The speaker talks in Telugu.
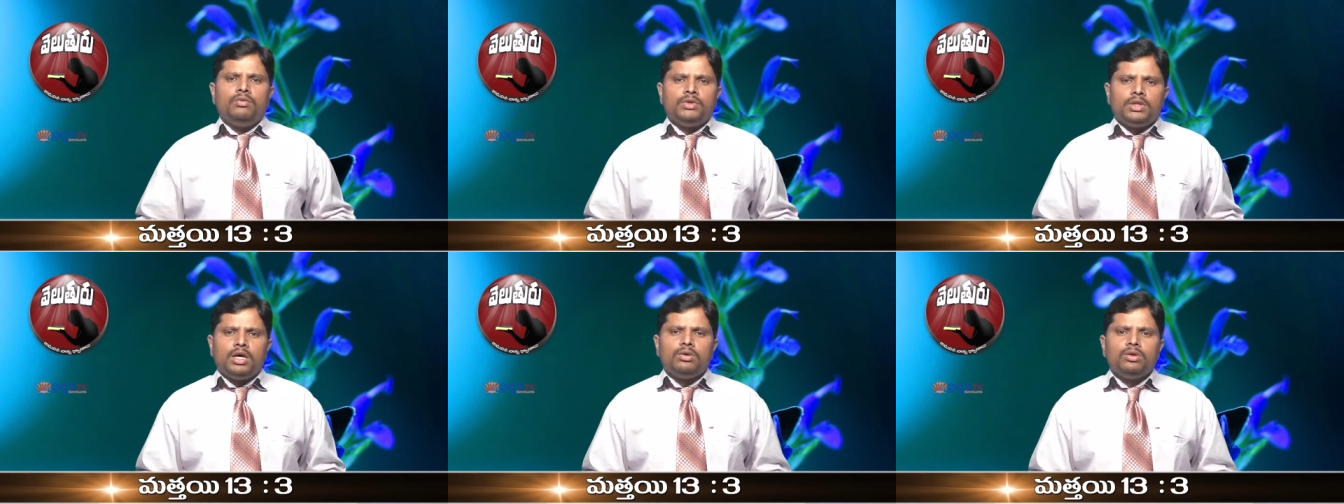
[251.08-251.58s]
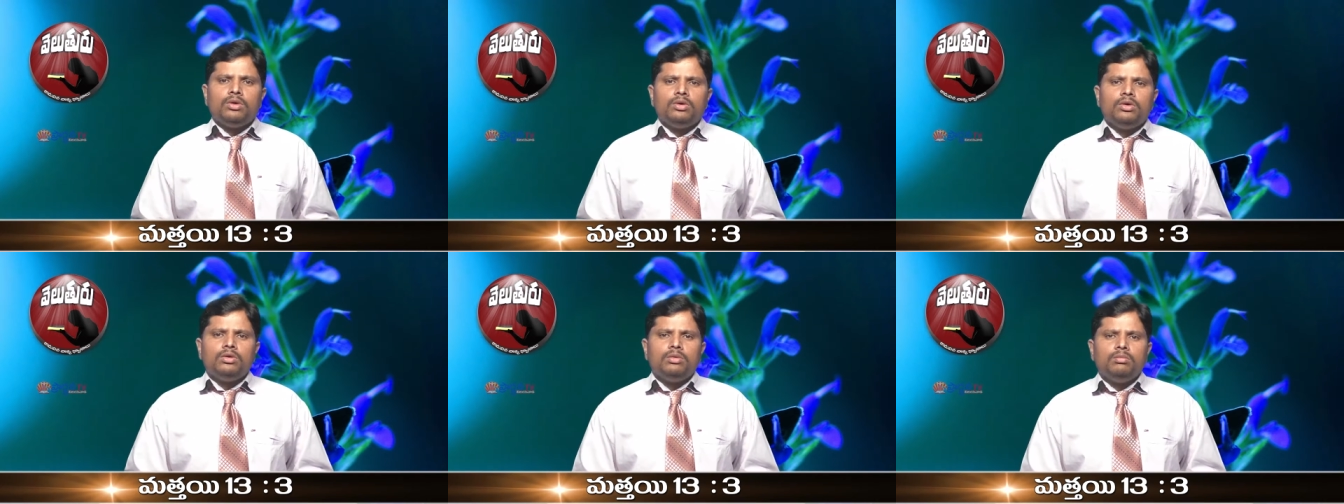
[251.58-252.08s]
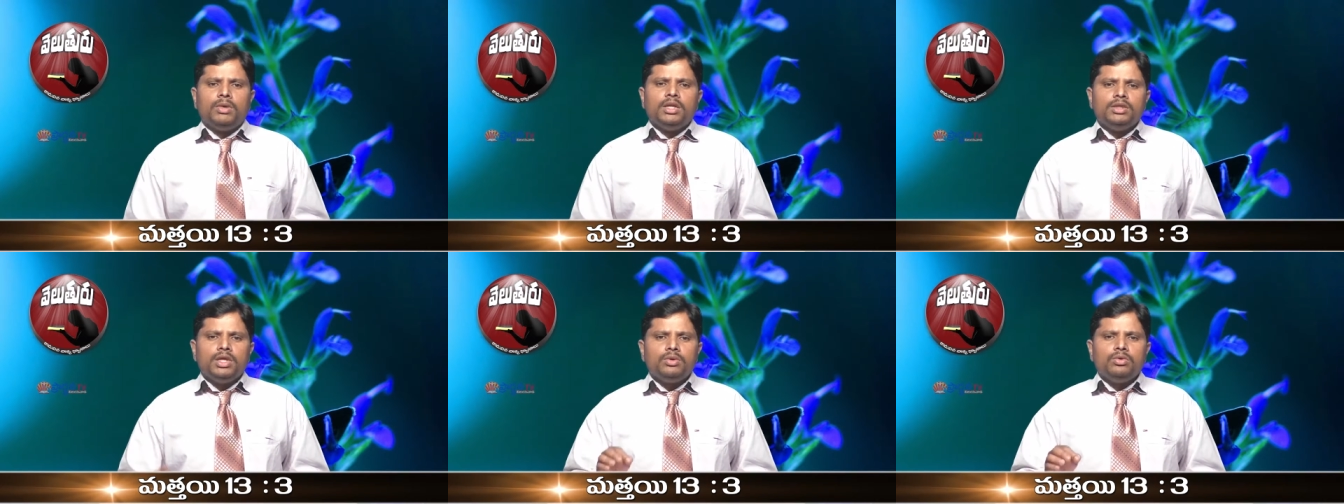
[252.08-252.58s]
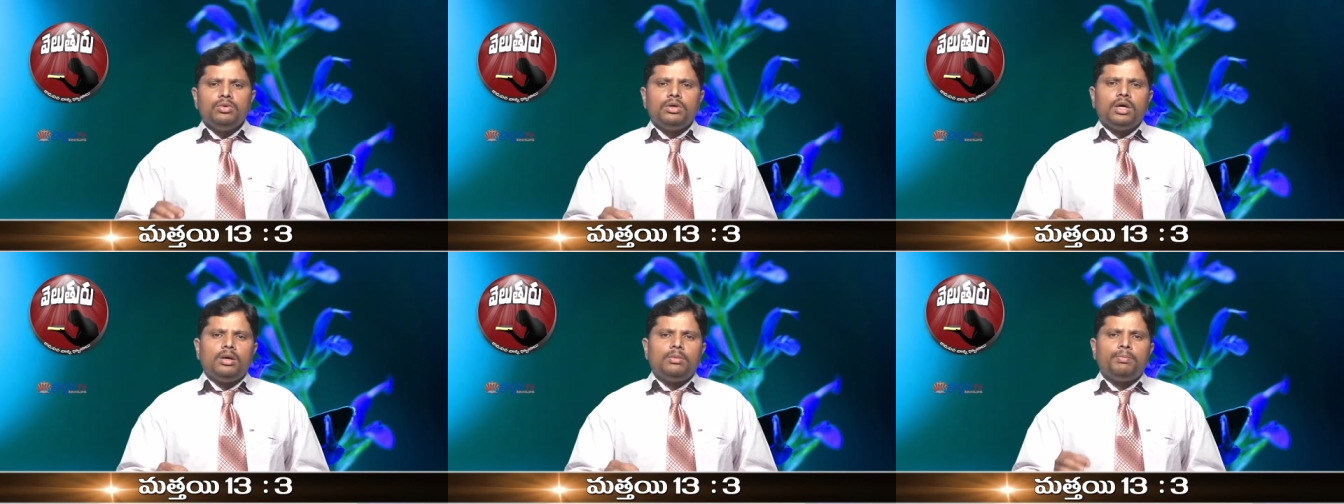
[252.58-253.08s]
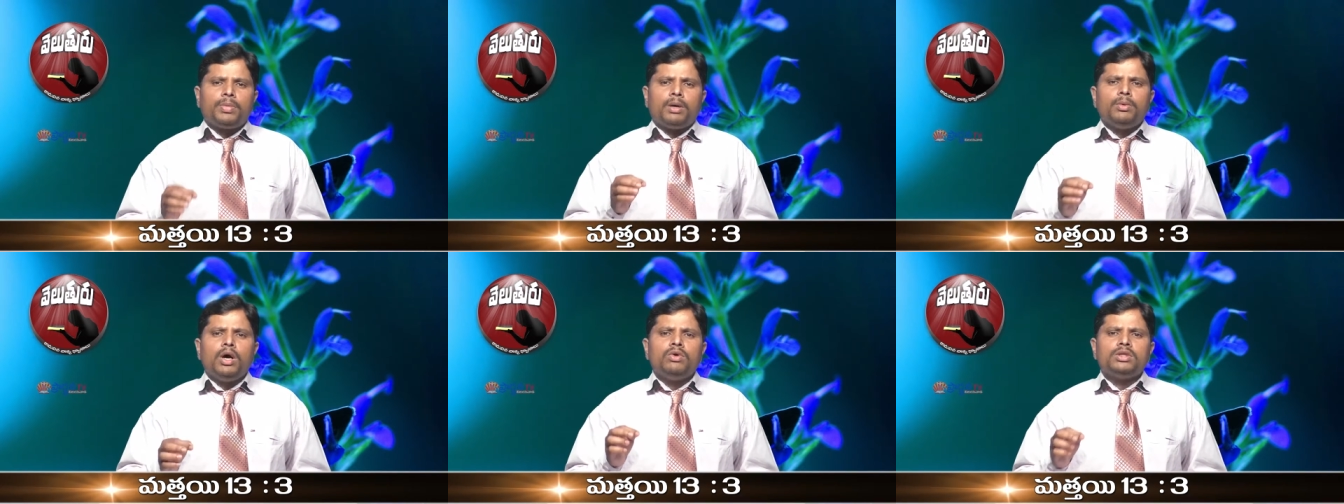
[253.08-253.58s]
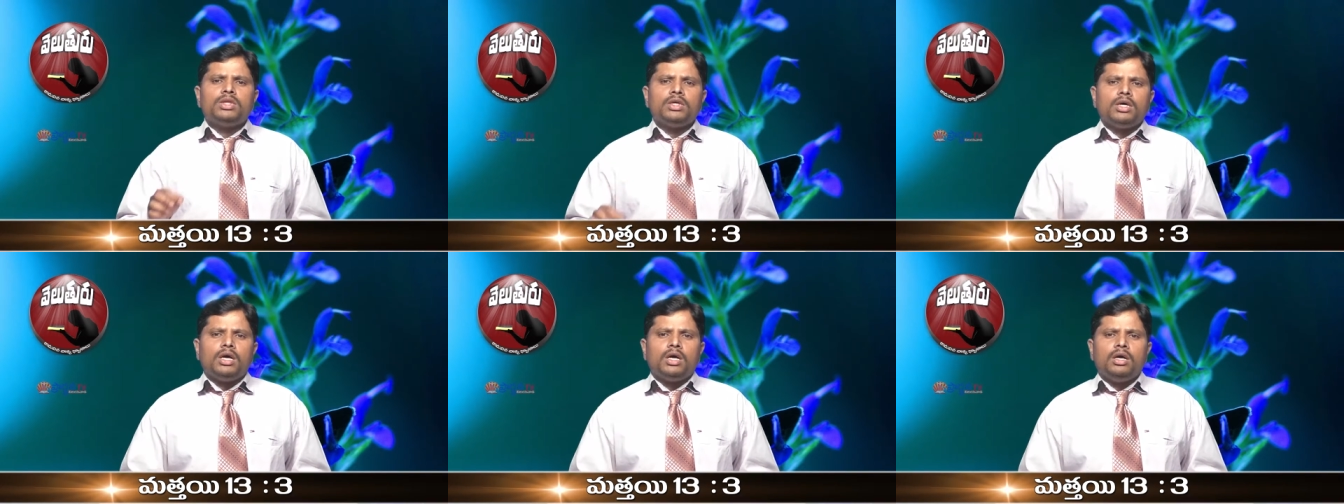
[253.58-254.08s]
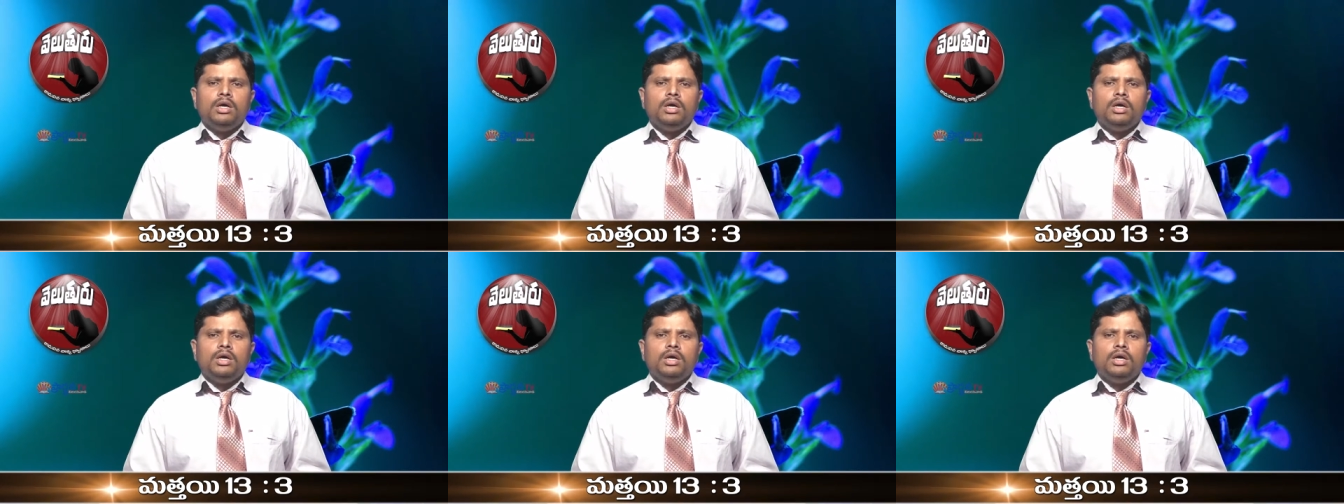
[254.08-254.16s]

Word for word: విధానంలో మరింత ఎక్కువగా ప్రభావవంతంగా